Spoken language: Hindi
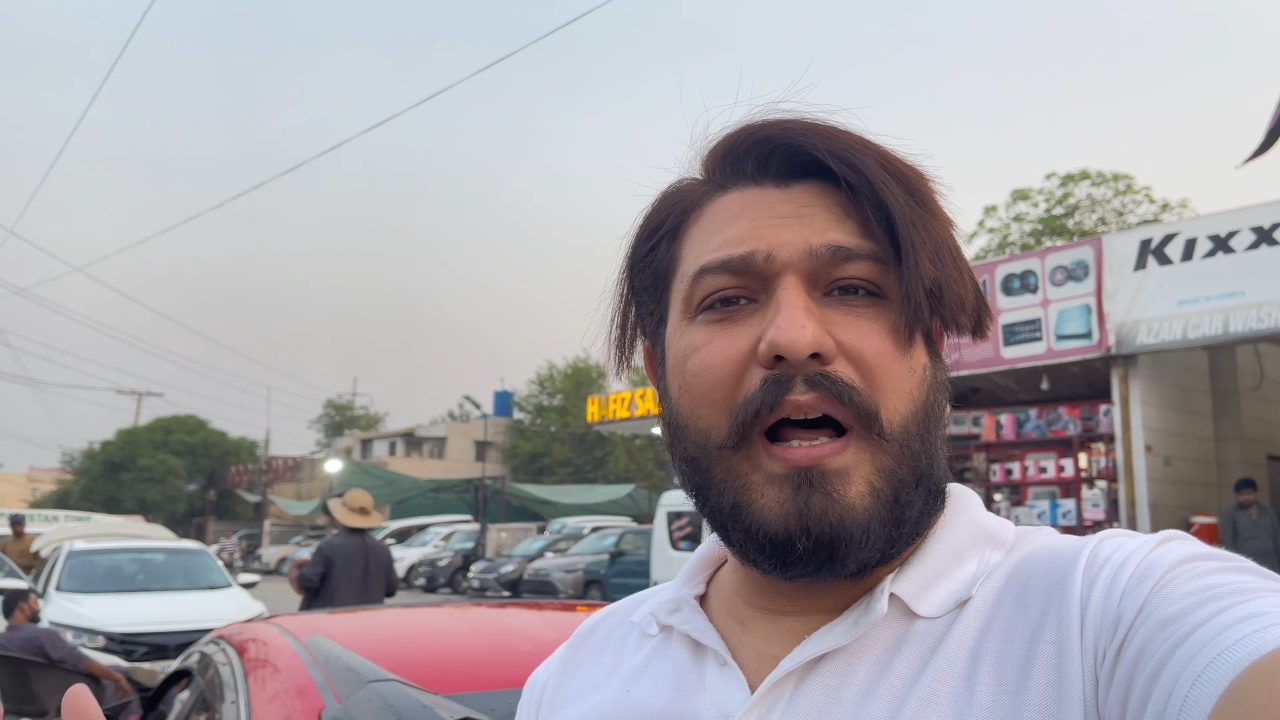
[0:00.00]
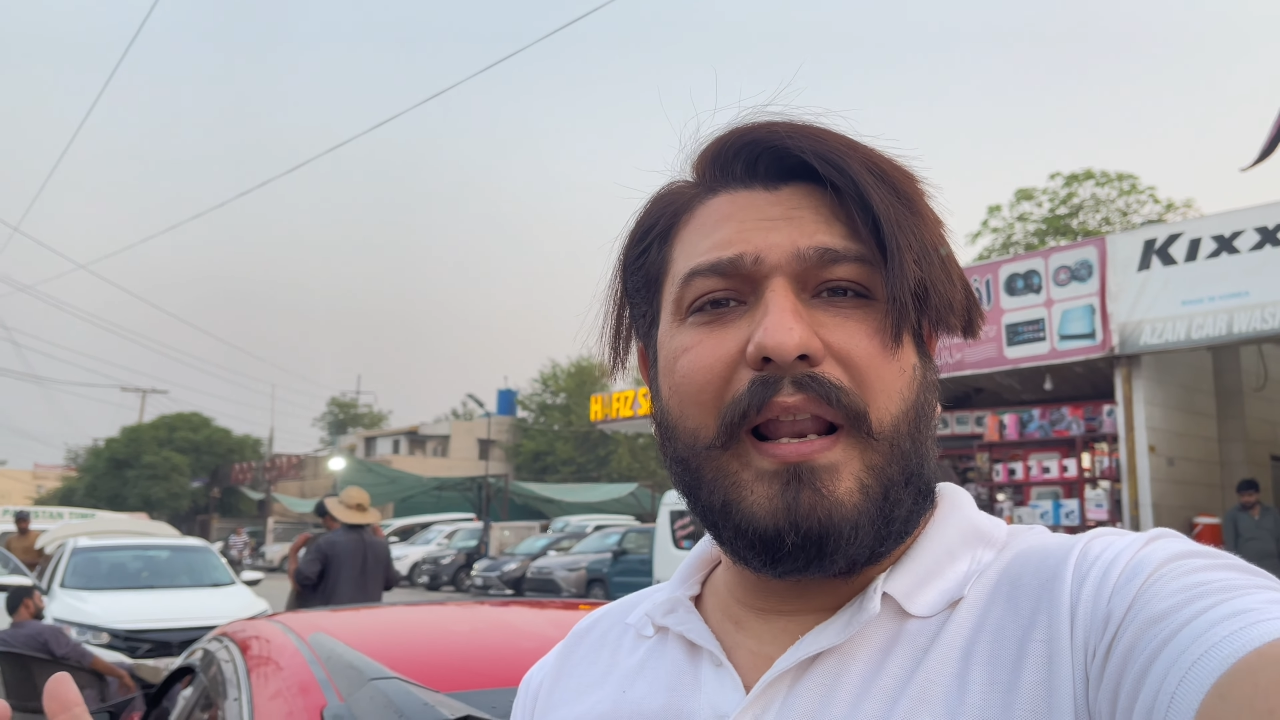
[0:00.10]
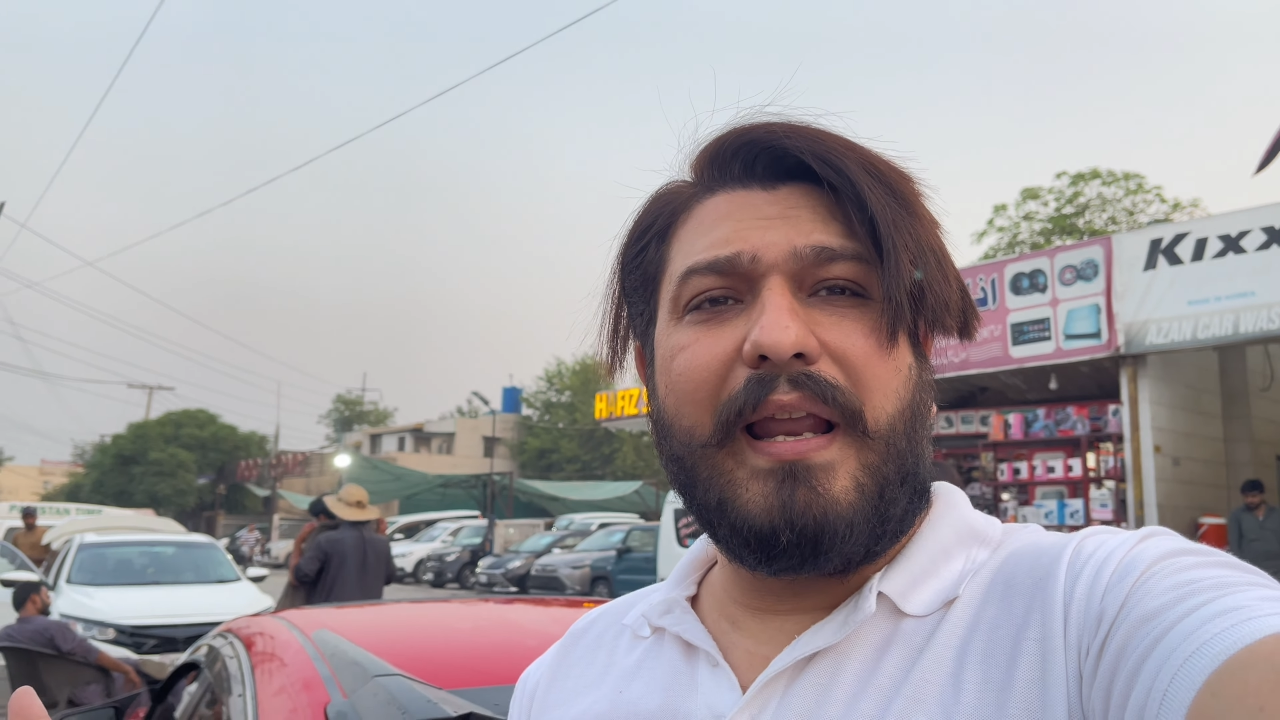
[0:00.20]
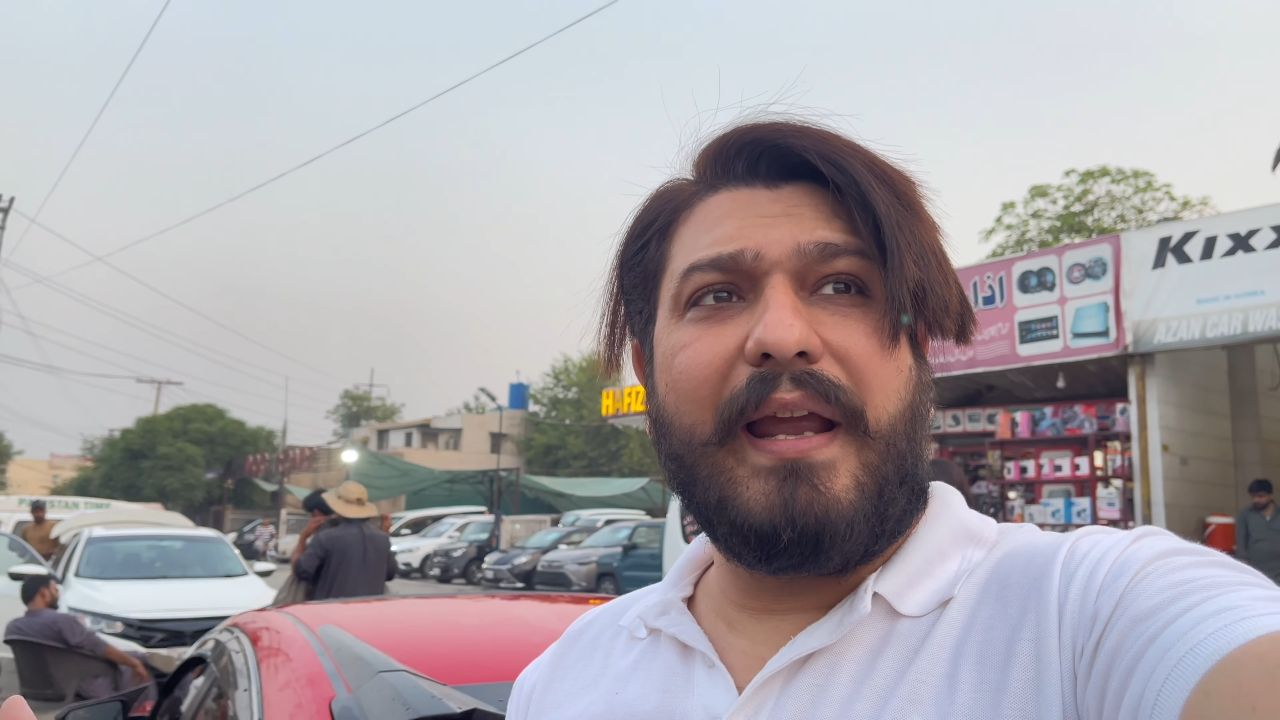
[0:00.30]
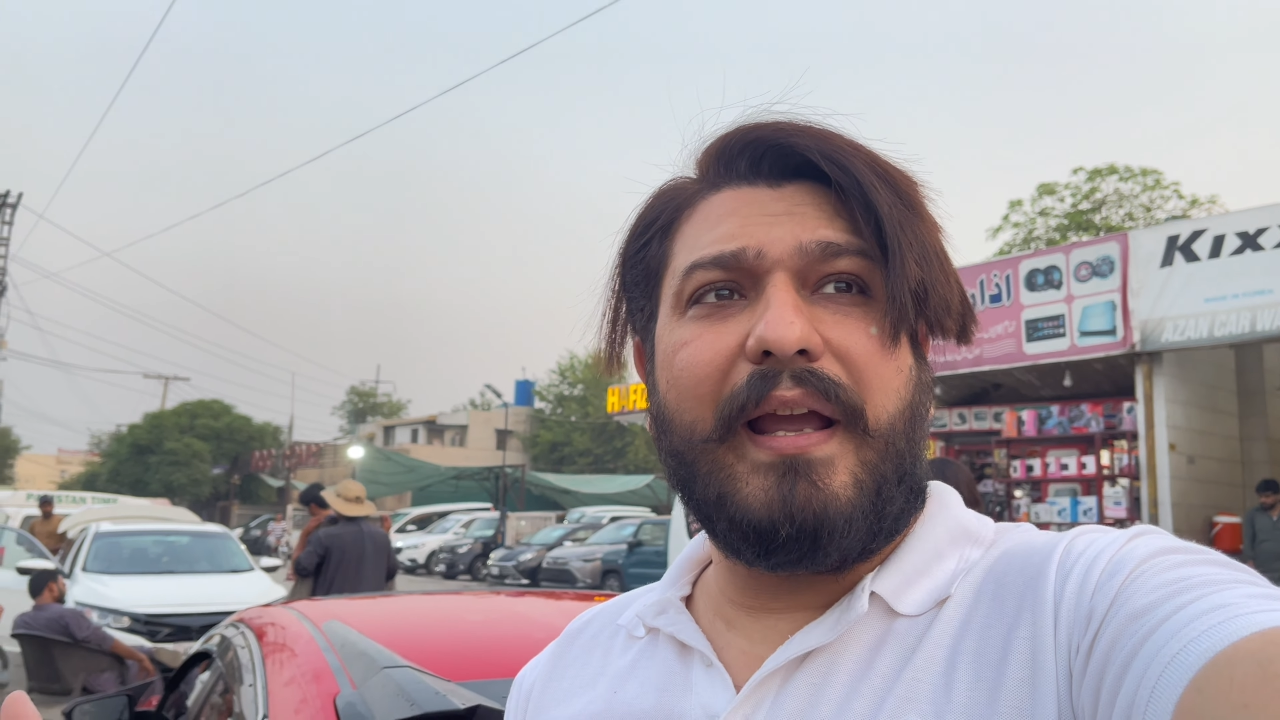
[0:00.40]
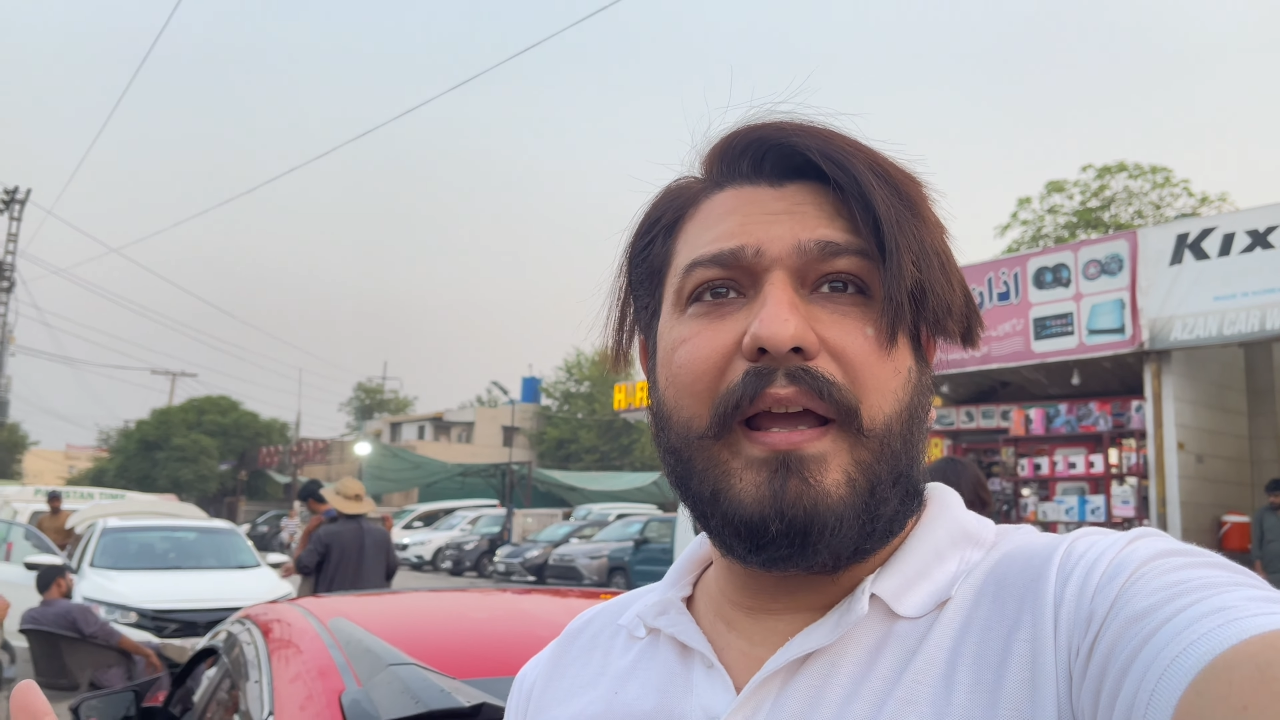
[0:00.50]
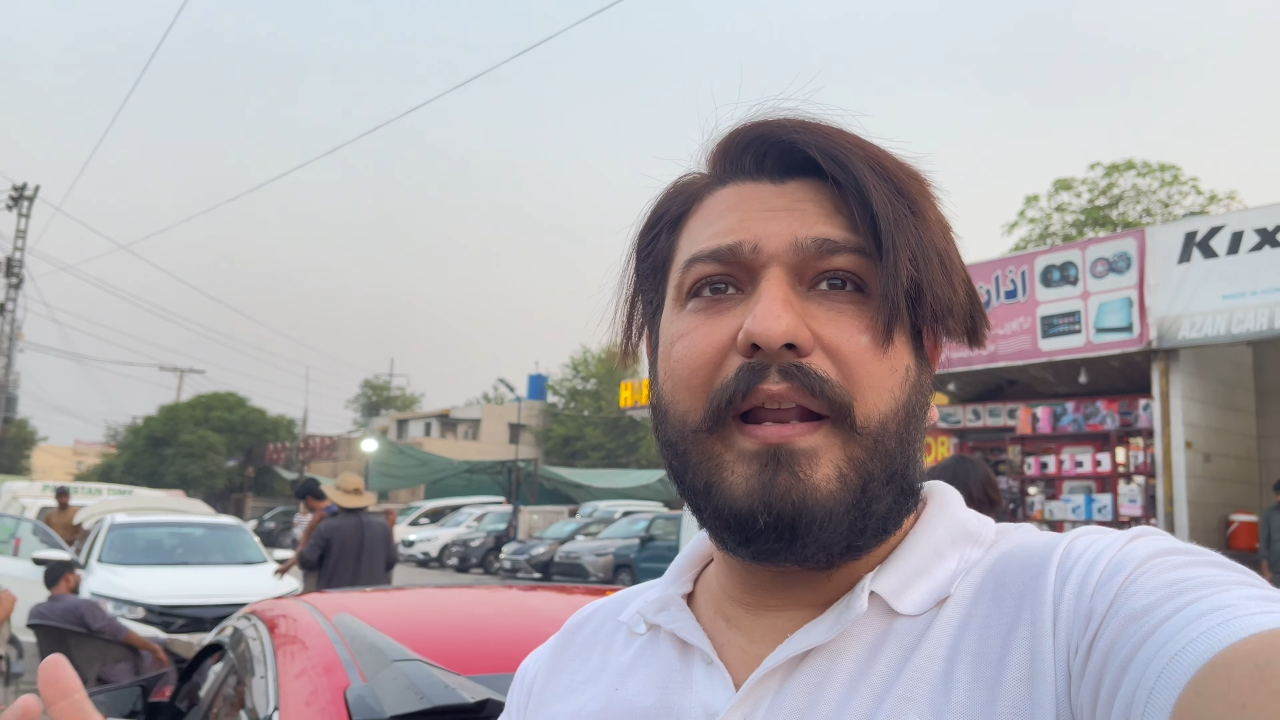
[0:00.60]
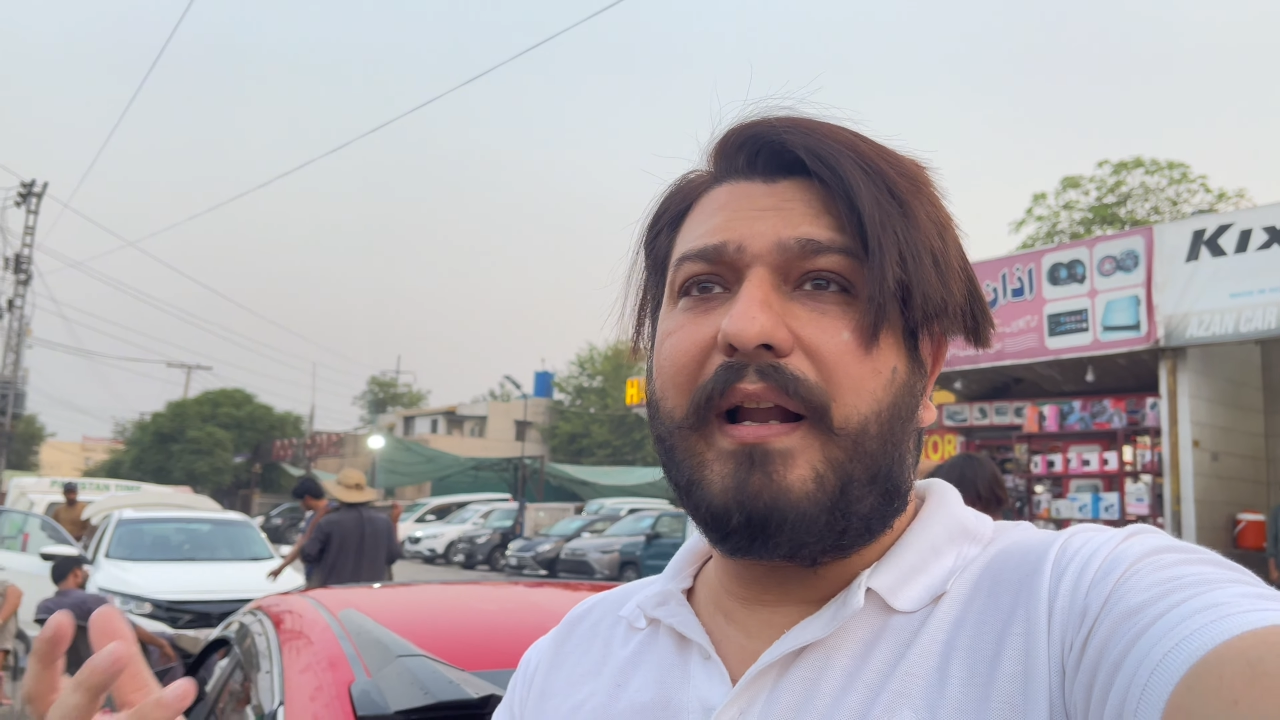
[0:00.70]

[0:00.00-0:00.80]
ना लेंगे